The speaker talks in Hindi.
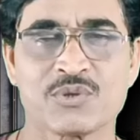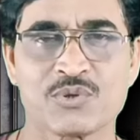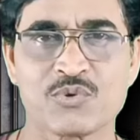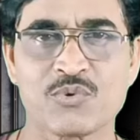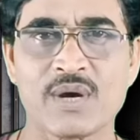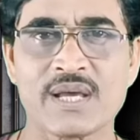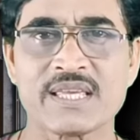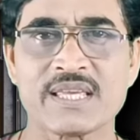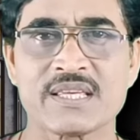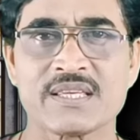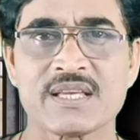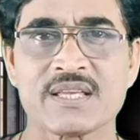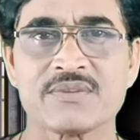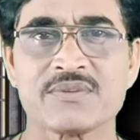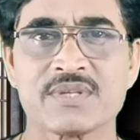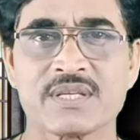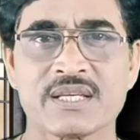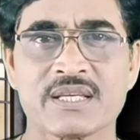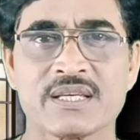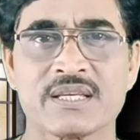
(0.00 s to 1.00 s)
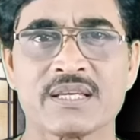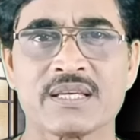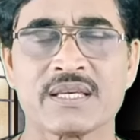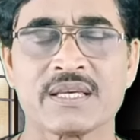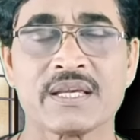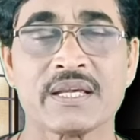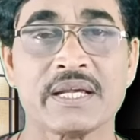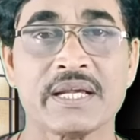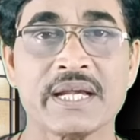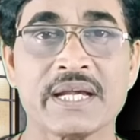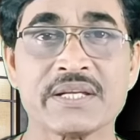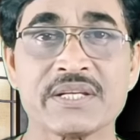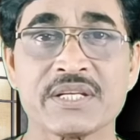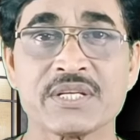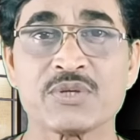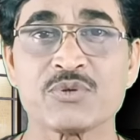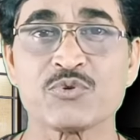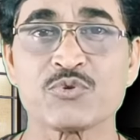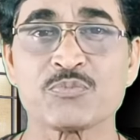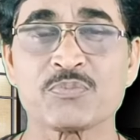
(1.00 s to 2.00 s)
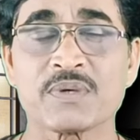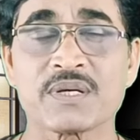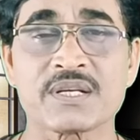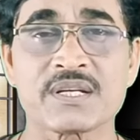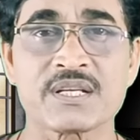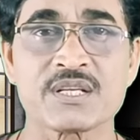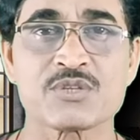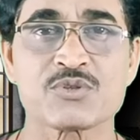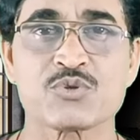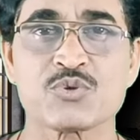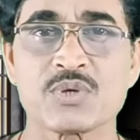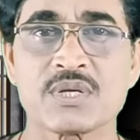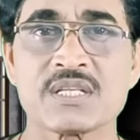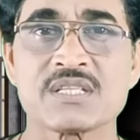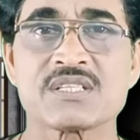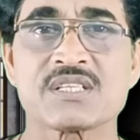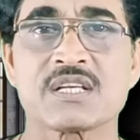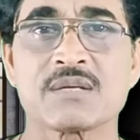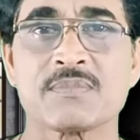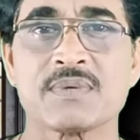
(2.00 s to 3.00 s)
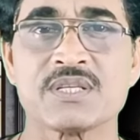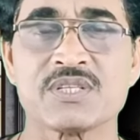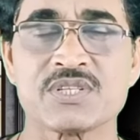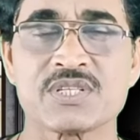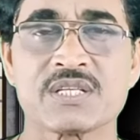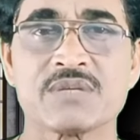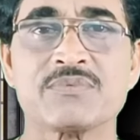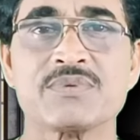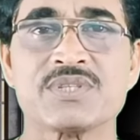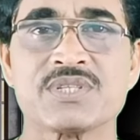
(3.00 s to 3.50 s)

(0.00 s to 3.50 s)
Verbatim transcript: तो आइए जानते हैं एटीट्यूड पर सुरेंद्र शर्मा जी के